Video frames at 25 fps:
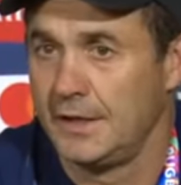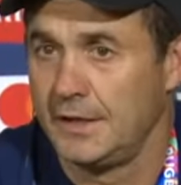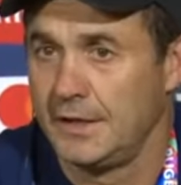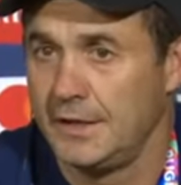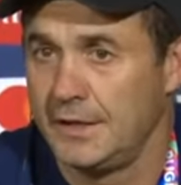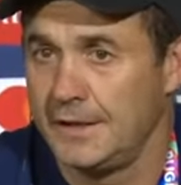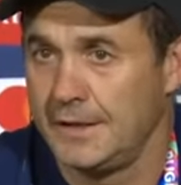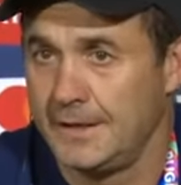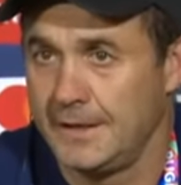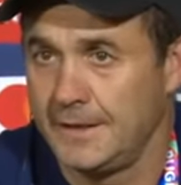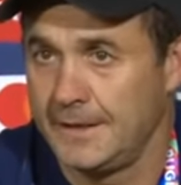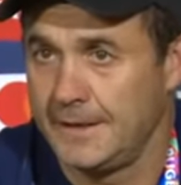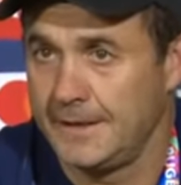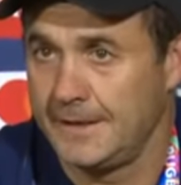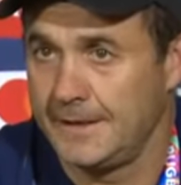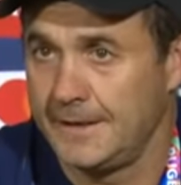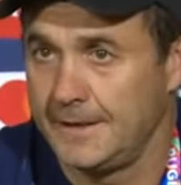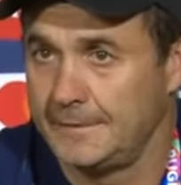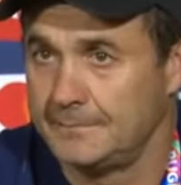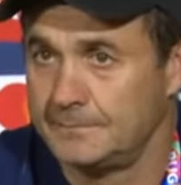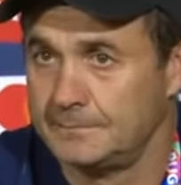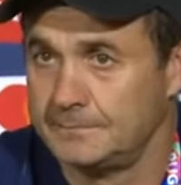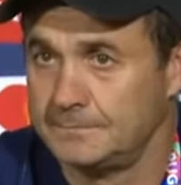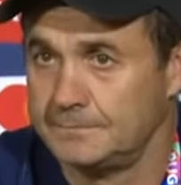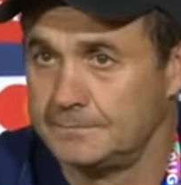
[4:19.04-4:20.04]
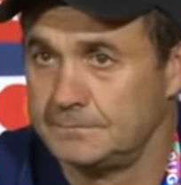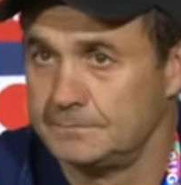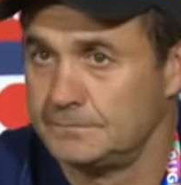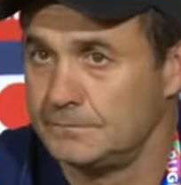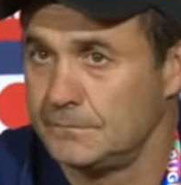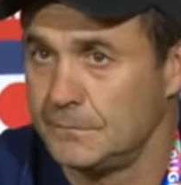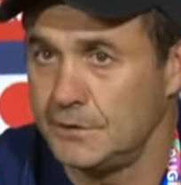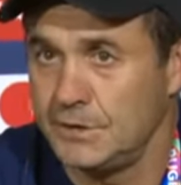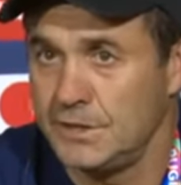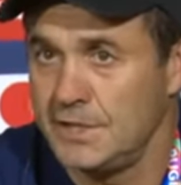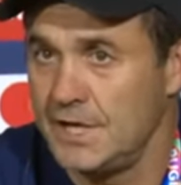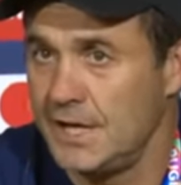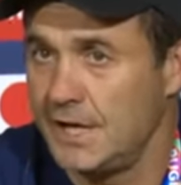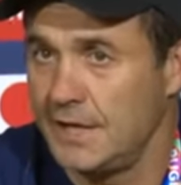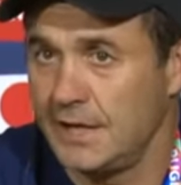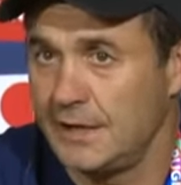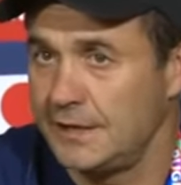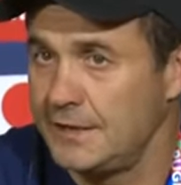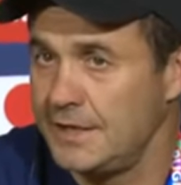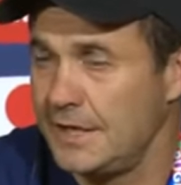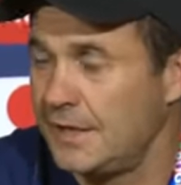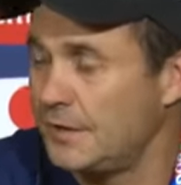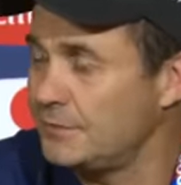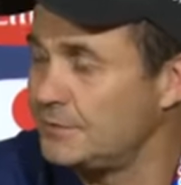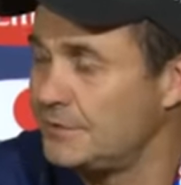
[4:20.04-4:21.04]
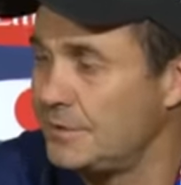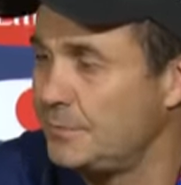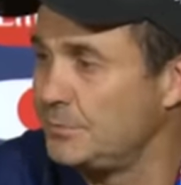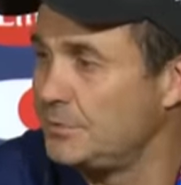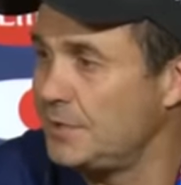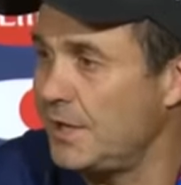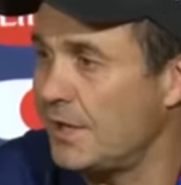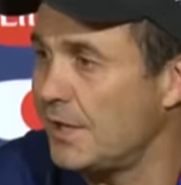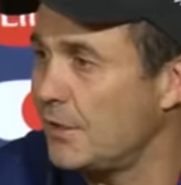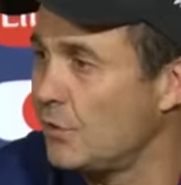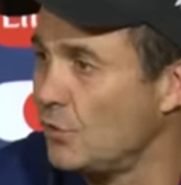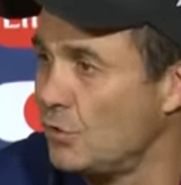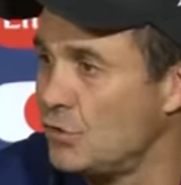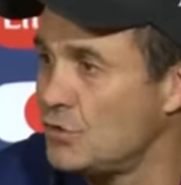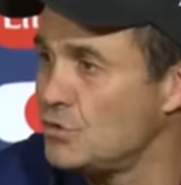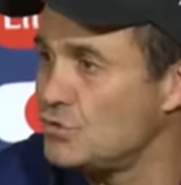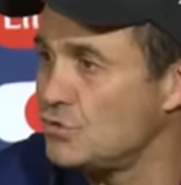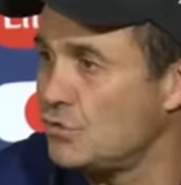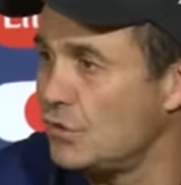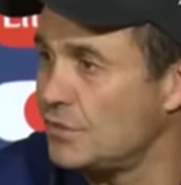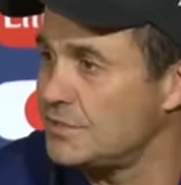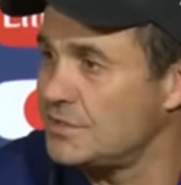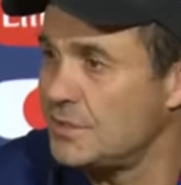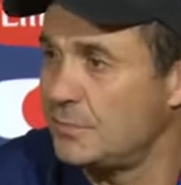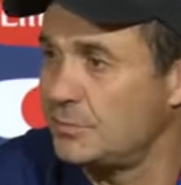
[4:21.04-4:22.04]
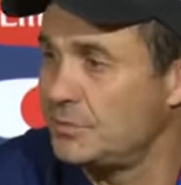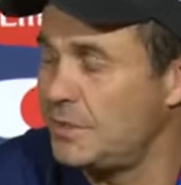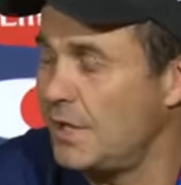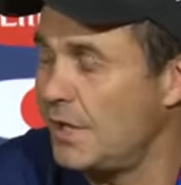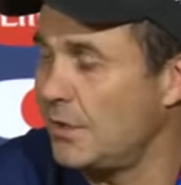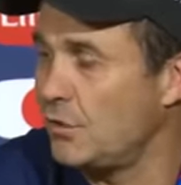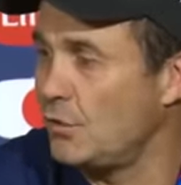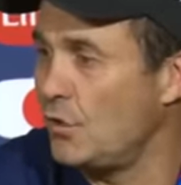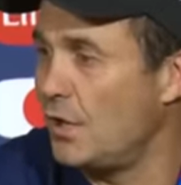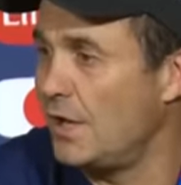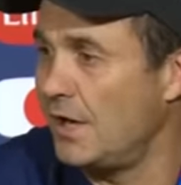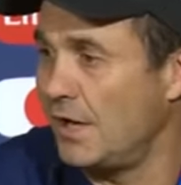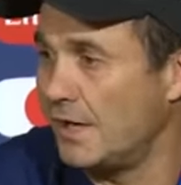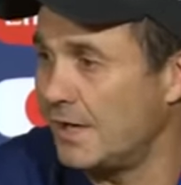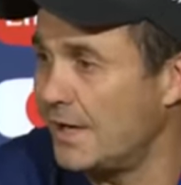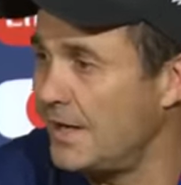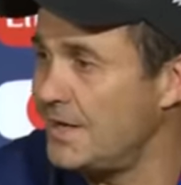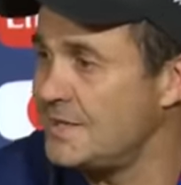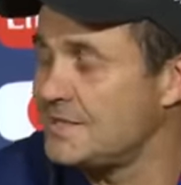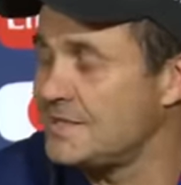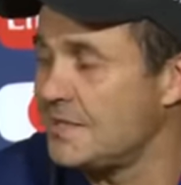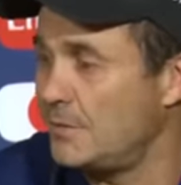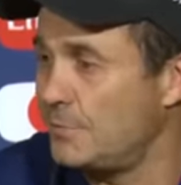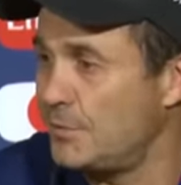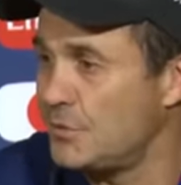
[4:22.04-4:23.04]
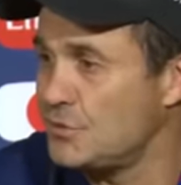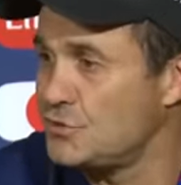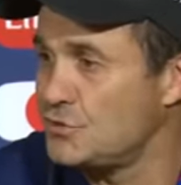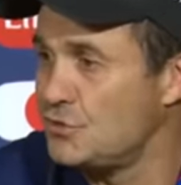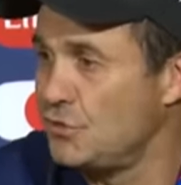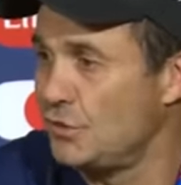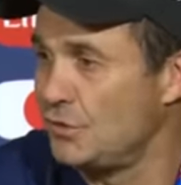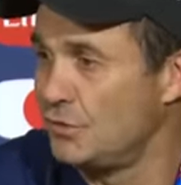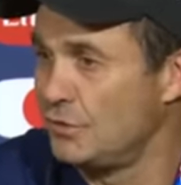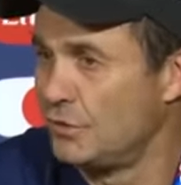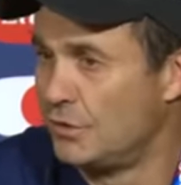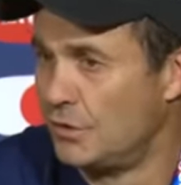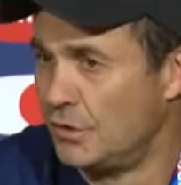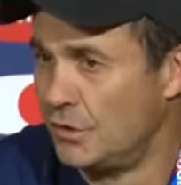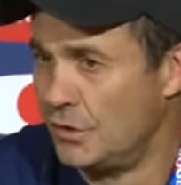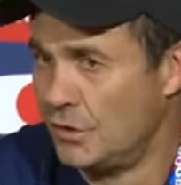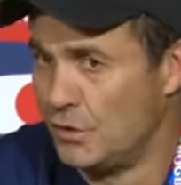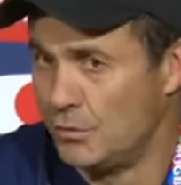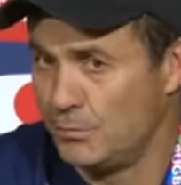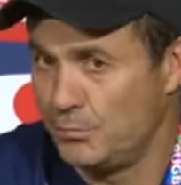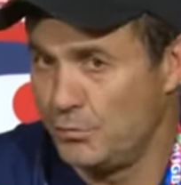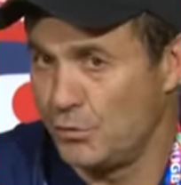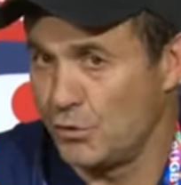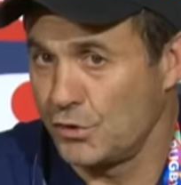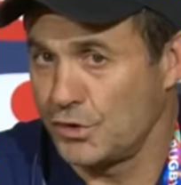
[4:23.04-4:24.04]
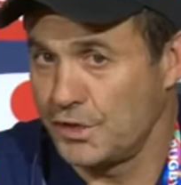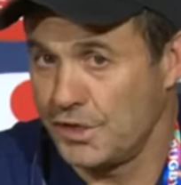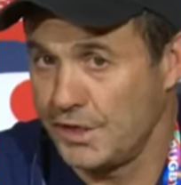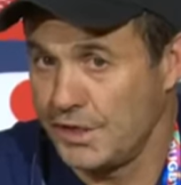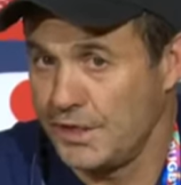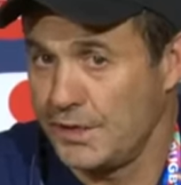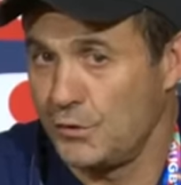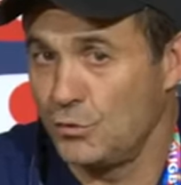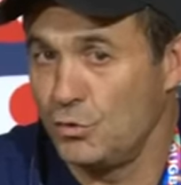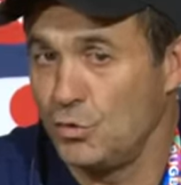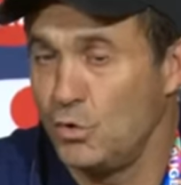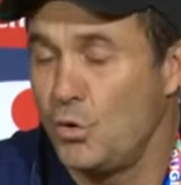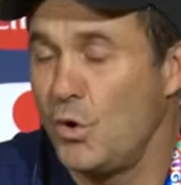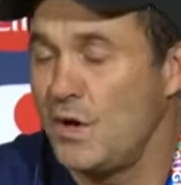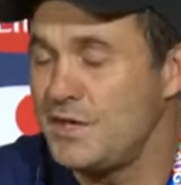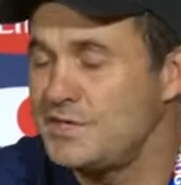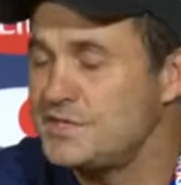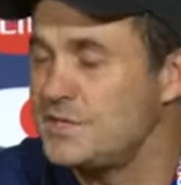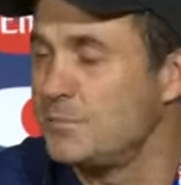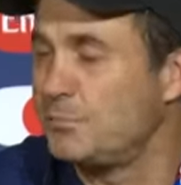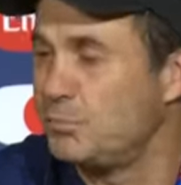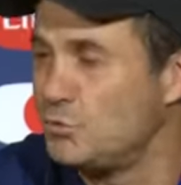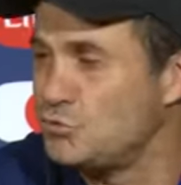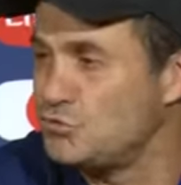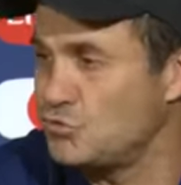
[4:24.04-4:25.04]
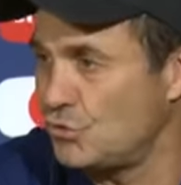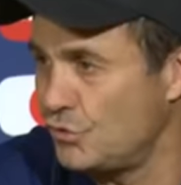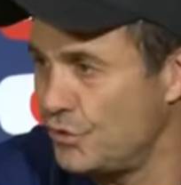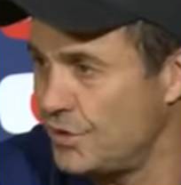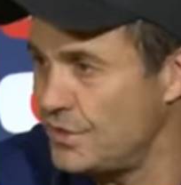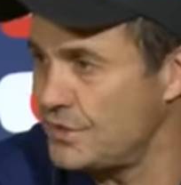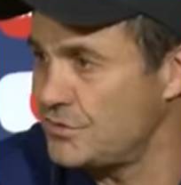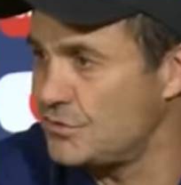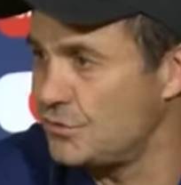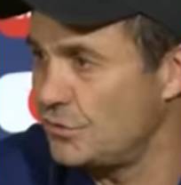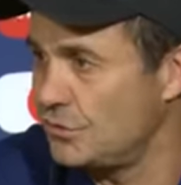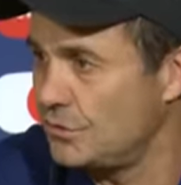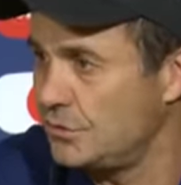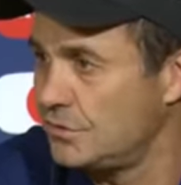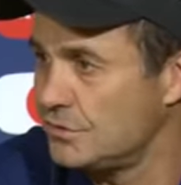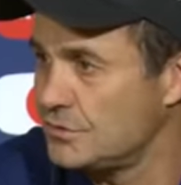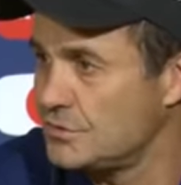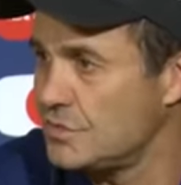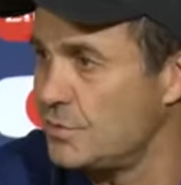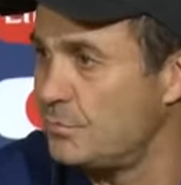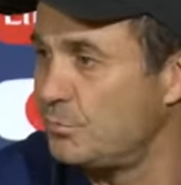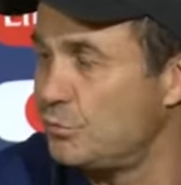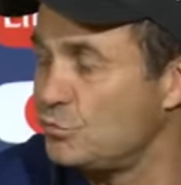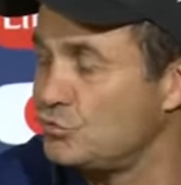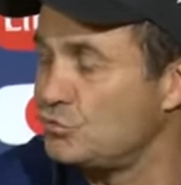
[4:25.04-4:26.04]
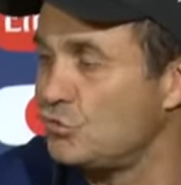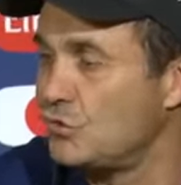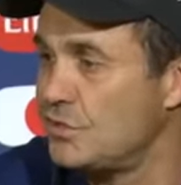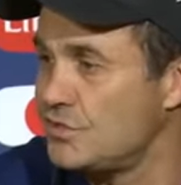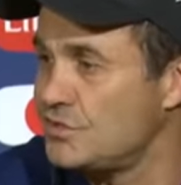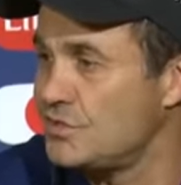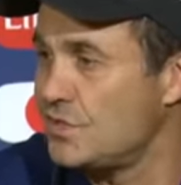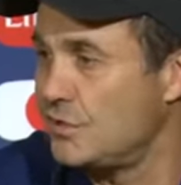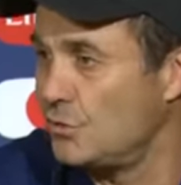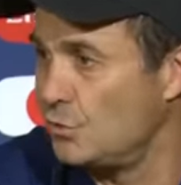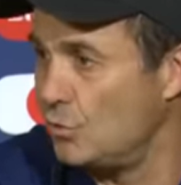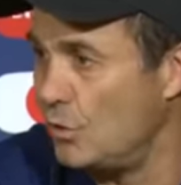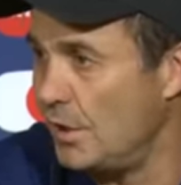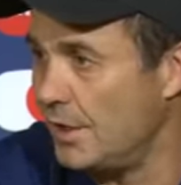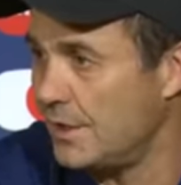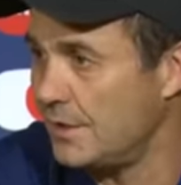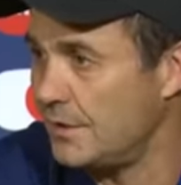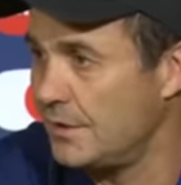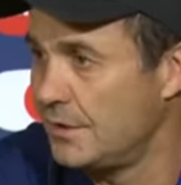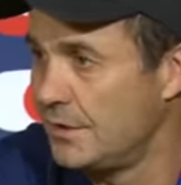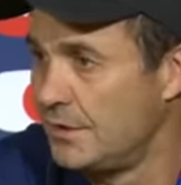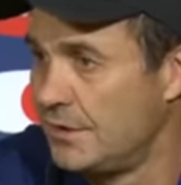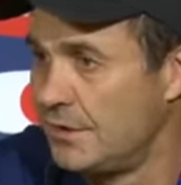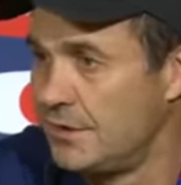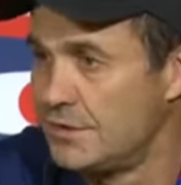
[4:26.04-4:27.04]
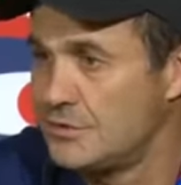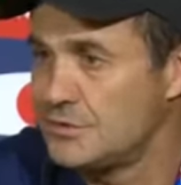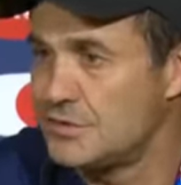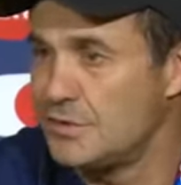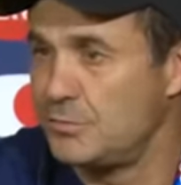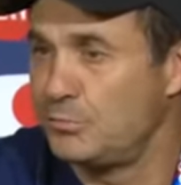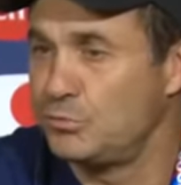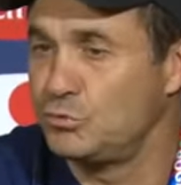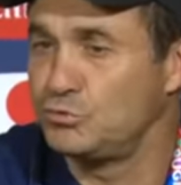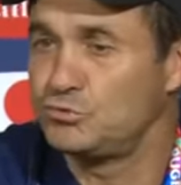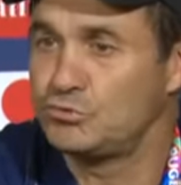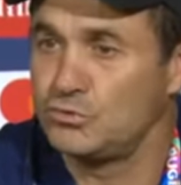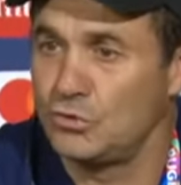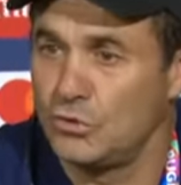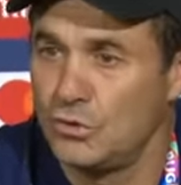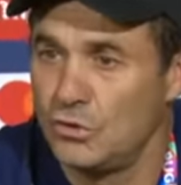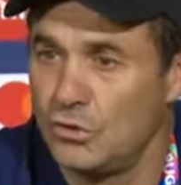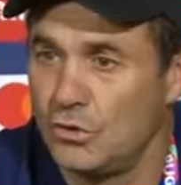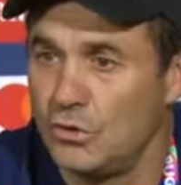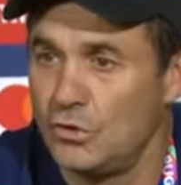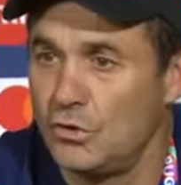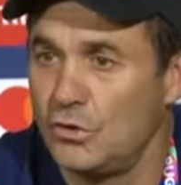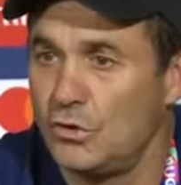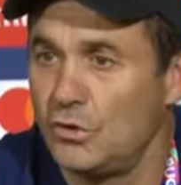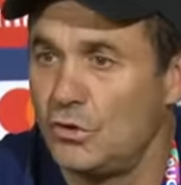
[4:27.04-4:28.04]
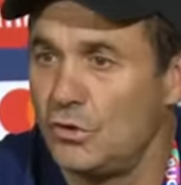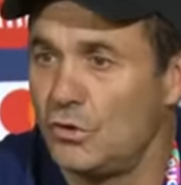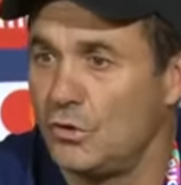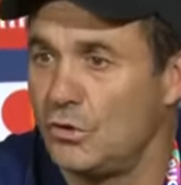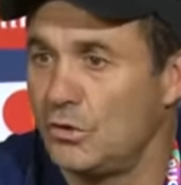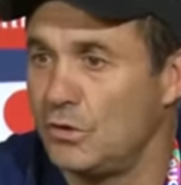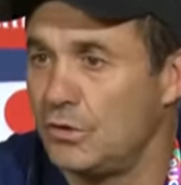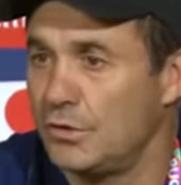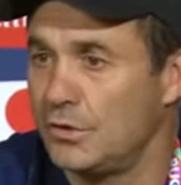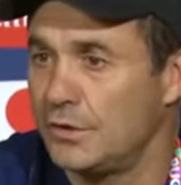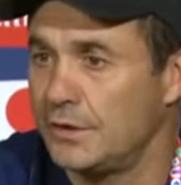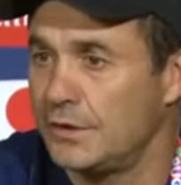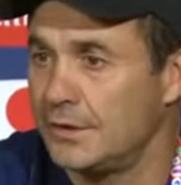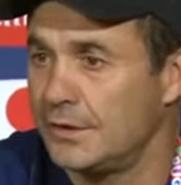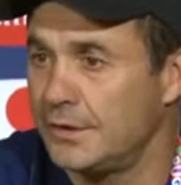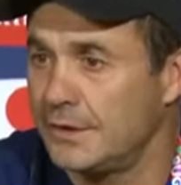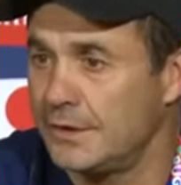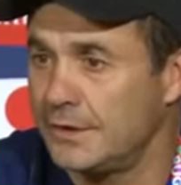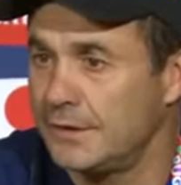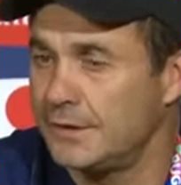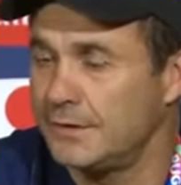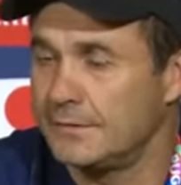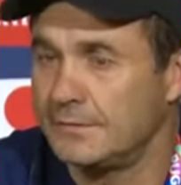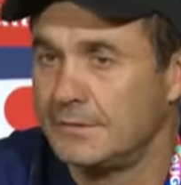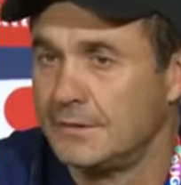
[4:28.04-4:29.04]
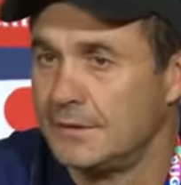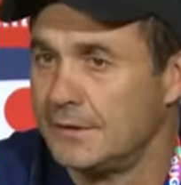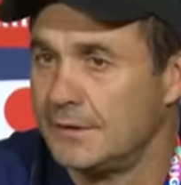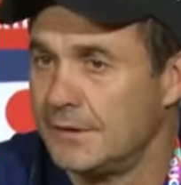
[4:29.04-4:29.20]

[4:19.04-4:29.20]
Eh, y, aceptarlo eso, aceptarlo, agarrar esa presión porque Uruguay se puso en eso, se puso en ese lugar, se puso eh,